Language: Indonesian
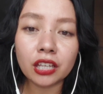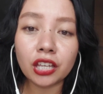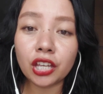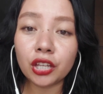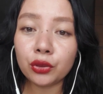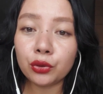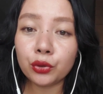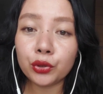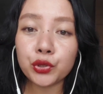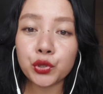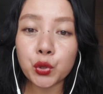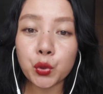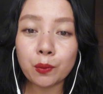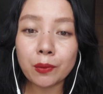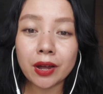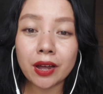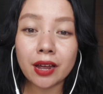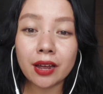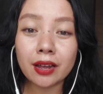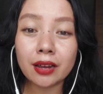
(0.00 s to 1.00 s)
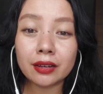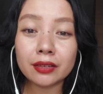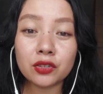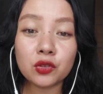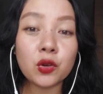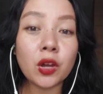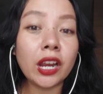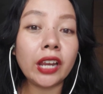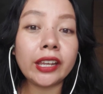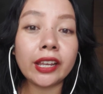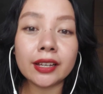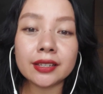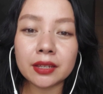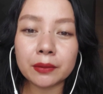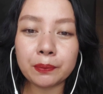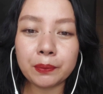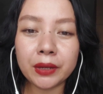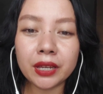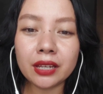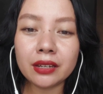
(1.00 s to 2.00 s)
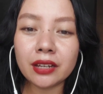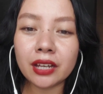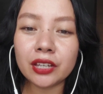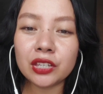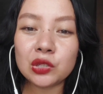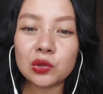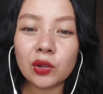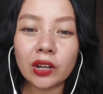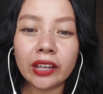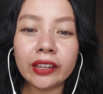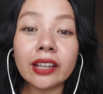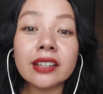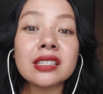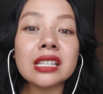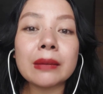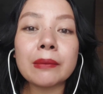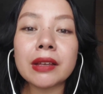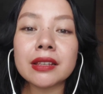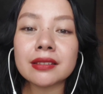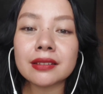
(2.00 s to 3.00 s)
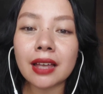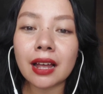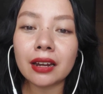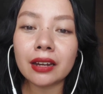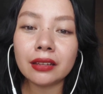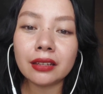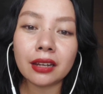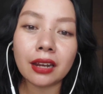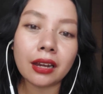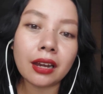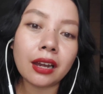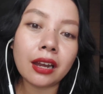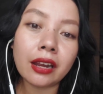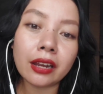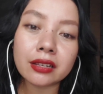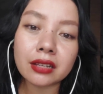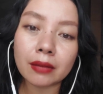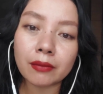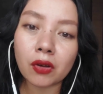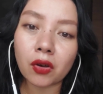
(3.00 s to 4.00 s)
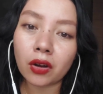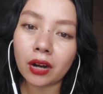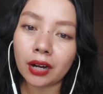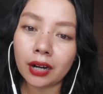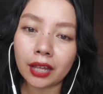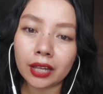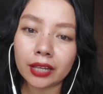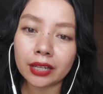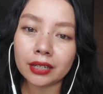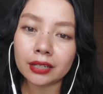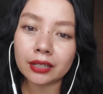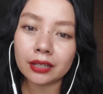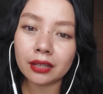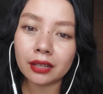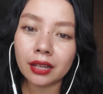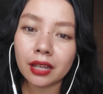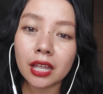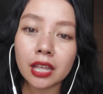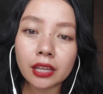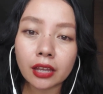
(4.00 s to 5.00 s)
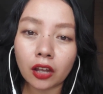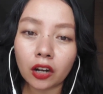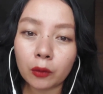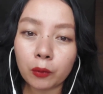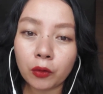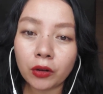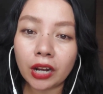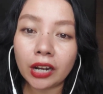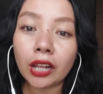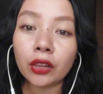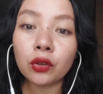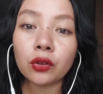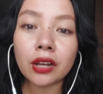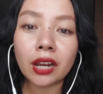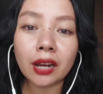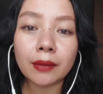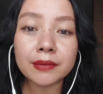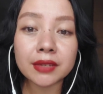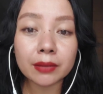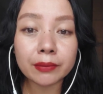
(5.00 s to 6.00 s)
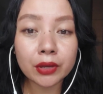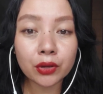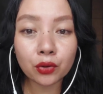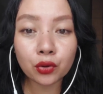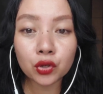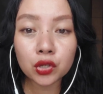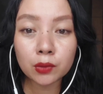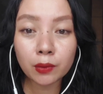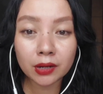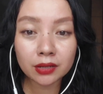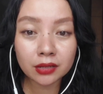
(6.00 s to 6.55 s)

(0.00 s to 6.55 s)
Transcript: itu cuma jualan yang sepi dan jualan yang sama sekali tidak dilirik sama orang lain. Kalaupun ada tuh dalam seminggu cuma